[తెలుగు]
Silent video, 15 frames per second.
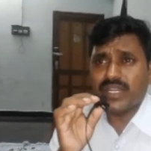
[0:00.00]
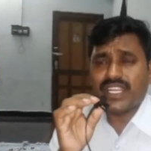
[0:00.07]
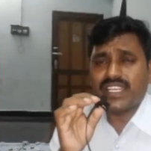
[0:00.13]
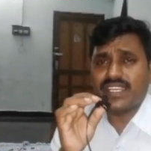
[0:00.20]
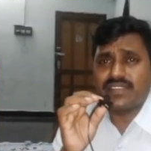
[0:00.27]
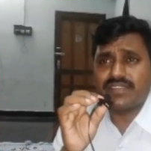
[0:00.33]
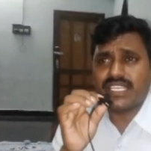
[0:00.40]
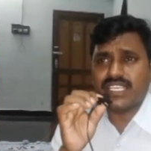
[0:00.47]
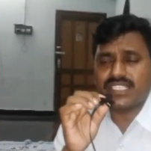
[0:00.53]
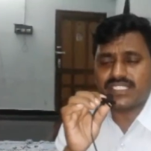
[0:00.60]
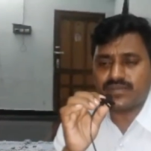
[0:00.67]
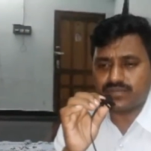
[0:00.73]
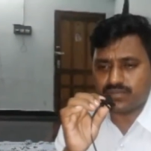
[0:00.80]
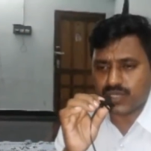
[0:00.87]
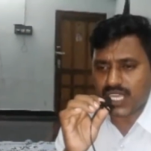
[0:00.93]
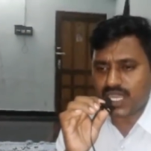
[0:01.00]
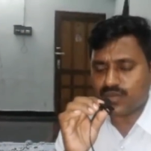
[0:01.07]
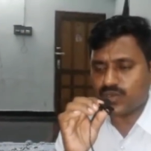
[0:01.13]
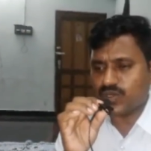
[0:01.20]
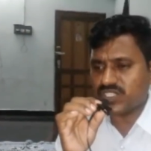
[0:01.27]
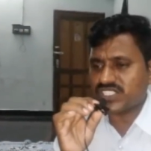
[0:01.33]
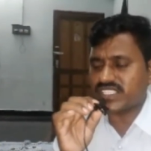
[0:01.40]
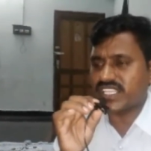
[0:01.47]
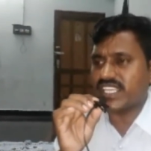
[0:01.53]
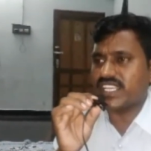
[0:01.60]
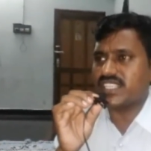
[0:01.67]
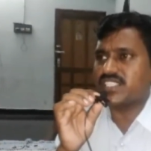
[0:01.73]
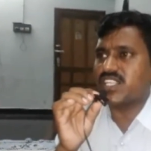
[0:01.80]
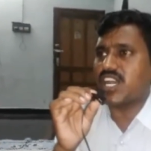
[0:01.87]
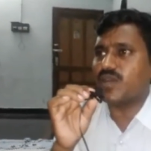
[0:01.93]
మరి ఇవి బాబు వస్తే
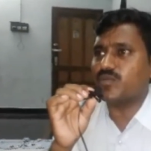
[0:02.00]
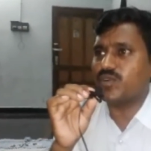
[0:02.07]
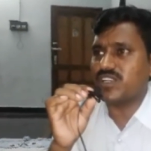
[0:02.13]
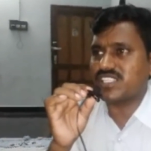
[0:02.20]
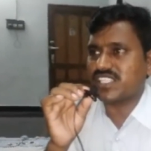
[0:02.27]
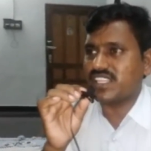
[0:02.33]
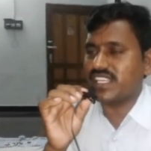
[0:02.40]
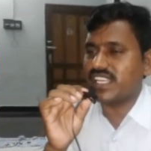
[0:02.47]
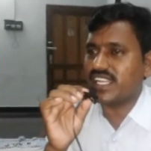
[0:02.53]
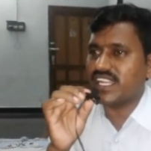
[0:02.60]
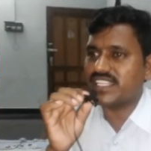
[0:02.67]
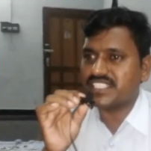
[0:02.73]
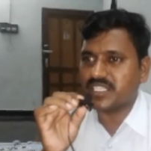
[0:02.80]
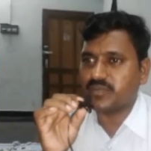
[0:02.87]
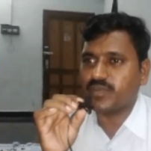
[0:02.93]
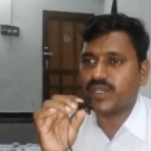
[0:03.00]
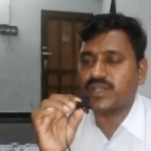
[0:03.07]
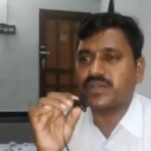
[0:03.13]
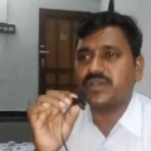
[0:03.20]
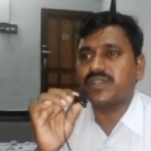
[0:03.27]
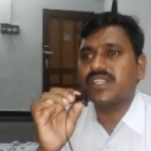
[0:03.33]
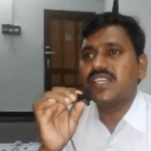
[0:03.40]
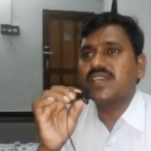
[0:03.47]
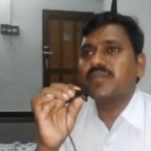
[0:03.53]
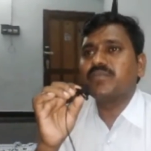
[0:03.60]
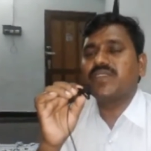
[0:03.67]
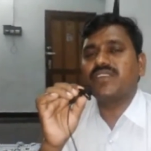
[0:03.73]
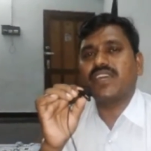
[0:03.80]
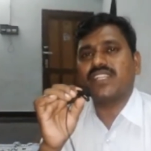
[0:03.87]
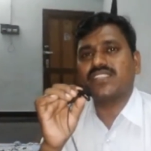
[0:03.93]
జాబు వస్తుంది అని చెప్పారు
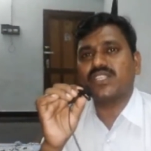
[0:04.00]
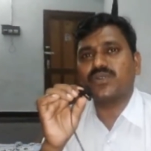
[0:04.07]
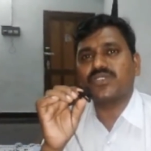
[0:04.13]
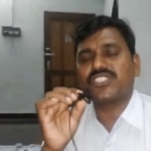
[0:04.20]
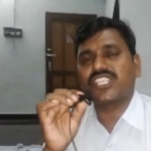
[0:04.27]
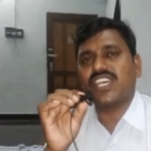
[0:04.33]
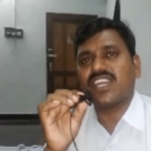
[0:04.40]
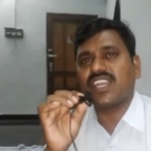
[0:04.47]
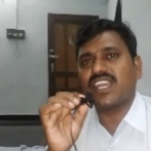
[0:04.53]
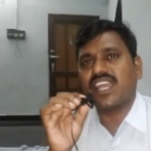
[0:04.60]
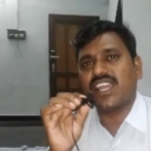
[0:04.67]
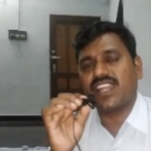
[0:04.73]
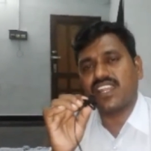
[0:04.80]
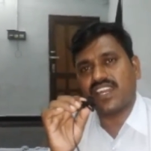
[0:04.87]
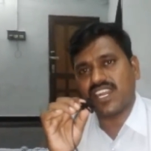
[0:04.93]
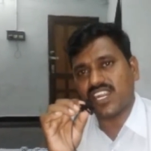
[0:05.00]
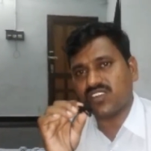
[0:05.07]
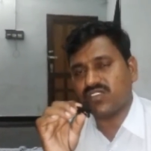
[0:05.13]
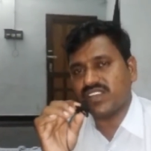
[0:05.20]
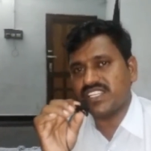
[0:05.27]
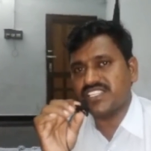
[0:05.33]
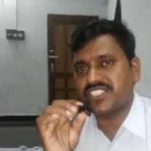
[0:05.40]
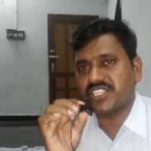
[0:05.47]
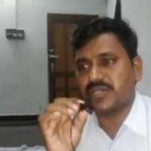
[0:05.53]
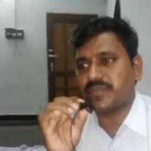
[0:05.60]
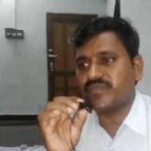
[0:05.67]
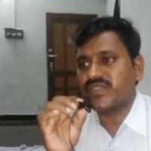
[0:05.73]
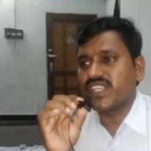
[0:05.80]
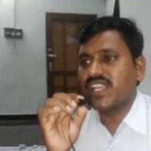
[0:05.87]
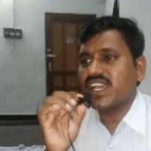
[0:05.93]
మేము ఎంత ఉత్సాహంగా ఆయన్ని ఆహ్వానించాం
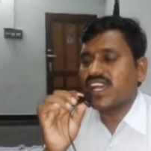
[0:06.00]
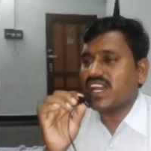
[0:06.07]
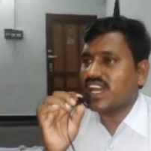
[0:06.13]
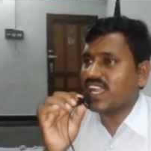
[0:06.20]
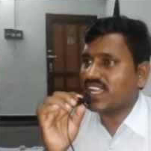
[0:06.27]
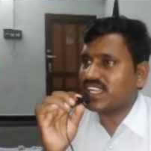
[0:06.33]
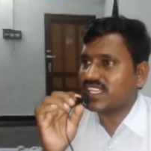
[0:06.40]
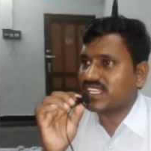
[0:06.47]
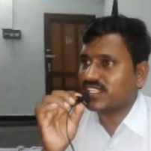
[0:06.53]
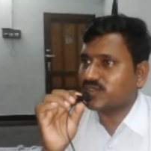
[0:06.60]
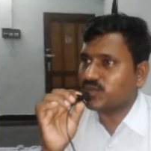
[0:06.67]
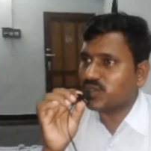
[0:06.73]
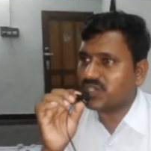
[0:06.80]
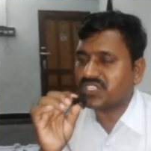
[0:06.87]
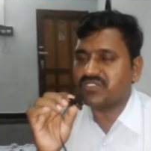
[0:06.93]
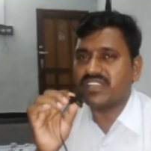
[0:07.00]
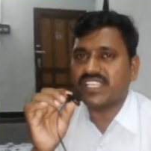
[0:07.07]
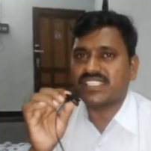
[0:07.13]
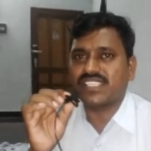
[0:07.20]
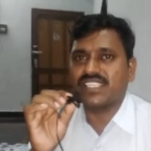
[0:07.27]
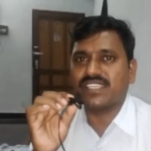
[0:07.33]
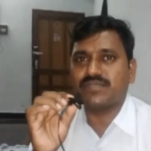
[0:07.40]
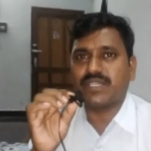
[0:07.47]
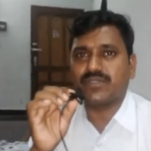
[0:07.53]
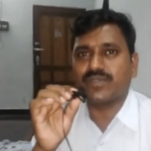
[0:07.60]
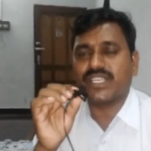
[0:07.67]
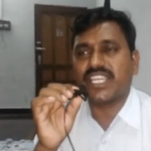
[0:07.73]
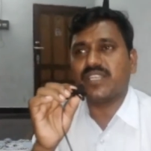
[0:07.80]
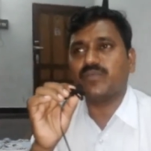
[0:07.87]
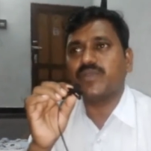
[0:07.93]
ఆయనకి ఓటు వేసి మేము
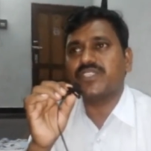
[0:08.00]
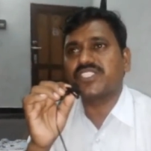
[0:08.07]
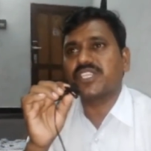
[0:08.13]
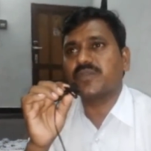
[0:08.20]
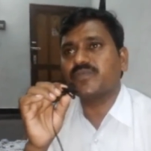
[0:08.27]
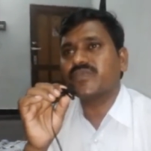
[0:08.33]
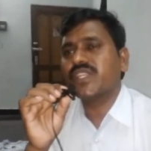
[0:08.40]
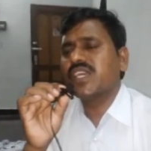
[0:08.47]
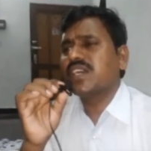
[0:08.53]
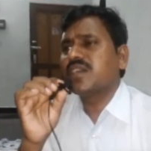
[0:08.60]
గెలిపించాం